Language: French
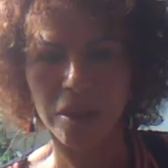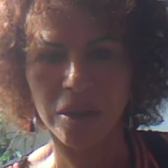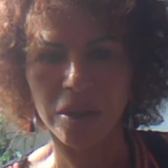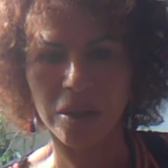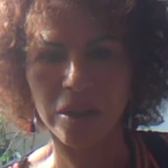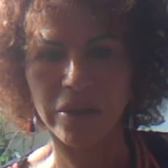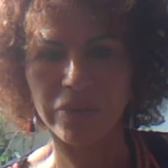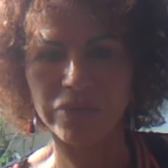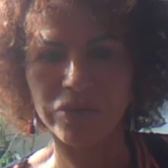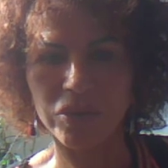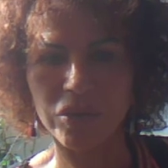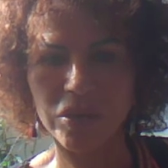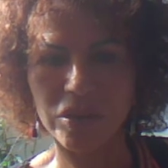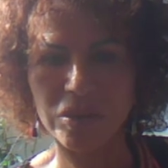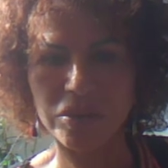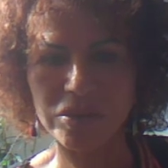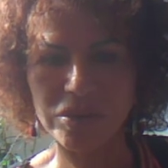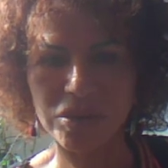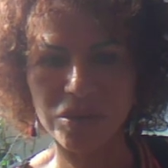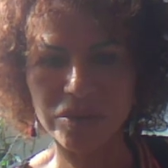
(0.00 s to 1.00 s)
La
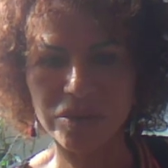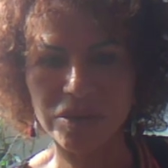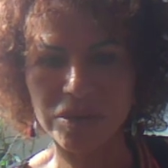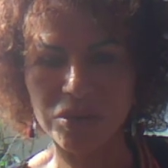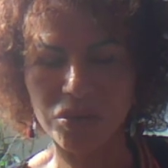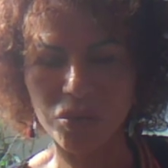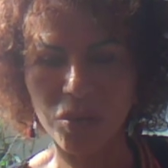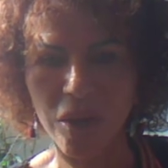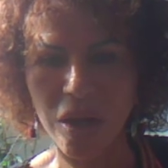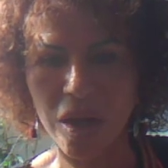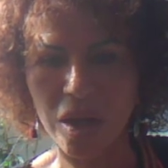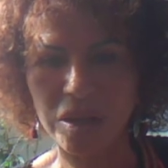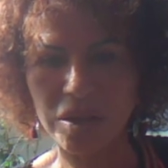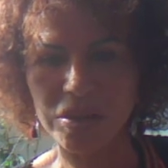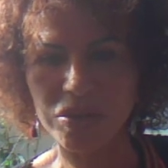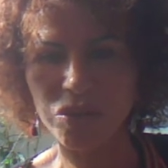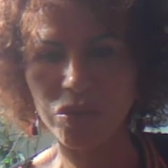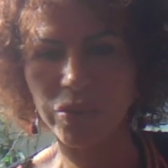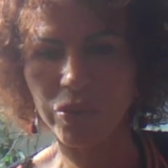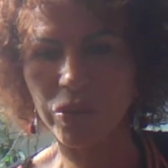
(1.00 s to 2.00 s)
violence anti noir qui
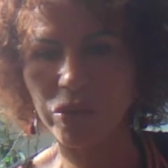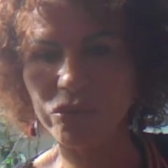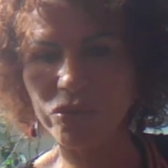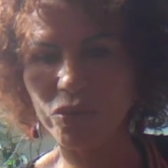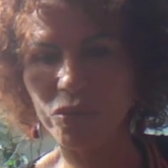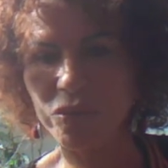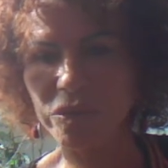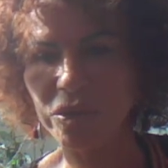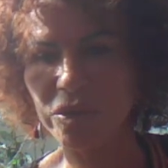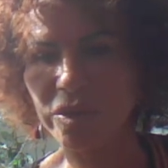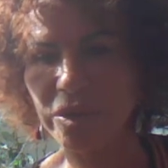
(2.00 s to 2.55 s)
se produit en